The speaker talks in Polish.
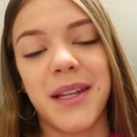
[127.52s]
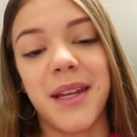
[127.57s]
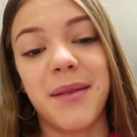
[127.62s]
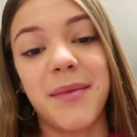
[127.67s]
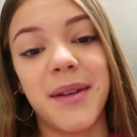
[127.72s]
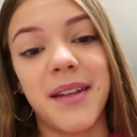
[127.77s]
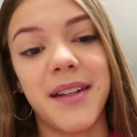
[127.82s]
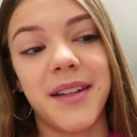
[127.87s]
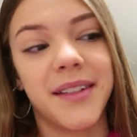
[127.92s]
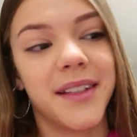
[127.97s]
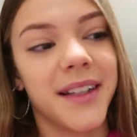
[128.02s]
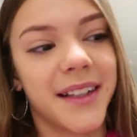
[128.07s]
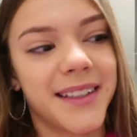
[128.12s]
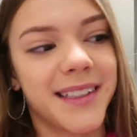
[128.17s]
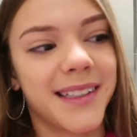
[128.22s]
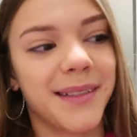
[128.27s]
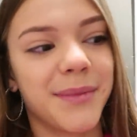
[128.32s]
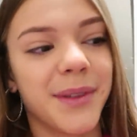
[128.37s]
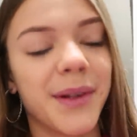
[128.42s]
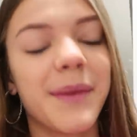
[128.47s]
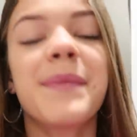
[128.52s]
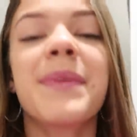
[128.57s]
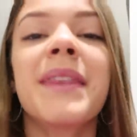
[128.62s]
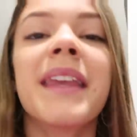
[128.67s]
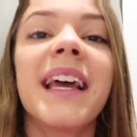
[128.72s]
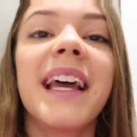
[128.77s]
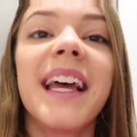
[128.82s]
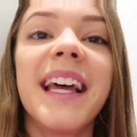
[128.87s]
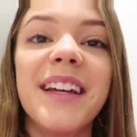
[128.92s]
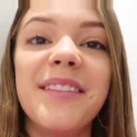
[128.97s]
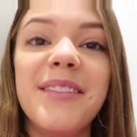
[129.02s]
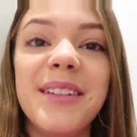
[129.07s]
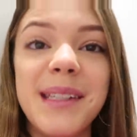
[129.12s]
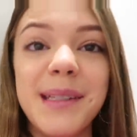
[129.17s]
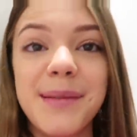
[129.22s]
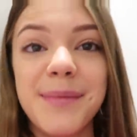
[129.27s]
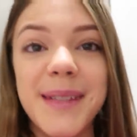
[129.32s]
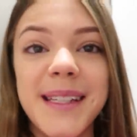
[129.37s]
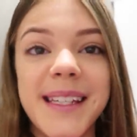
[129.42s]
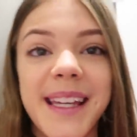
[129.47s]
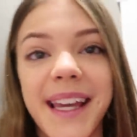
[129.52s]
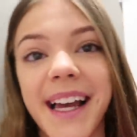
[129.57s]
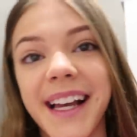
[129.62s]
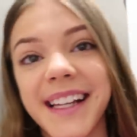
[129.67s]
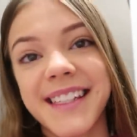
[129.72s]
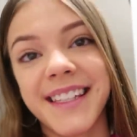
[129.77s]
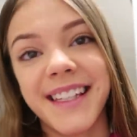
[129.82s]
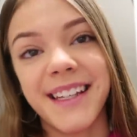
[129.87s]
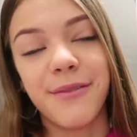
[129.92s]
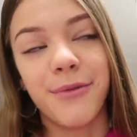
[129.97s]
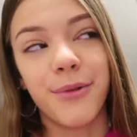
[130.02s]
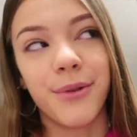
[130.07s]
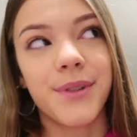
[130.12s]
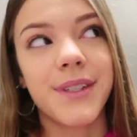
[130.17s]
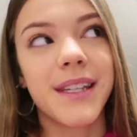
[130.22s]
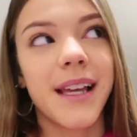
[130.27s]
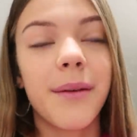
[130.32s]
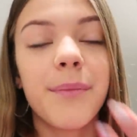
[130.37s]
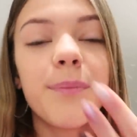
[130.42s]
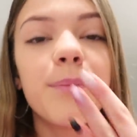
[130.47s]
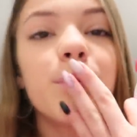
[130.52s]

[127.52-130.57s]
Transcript: że nie będzie aż tak ciemno. Widzimy się, jak z niej wrócę.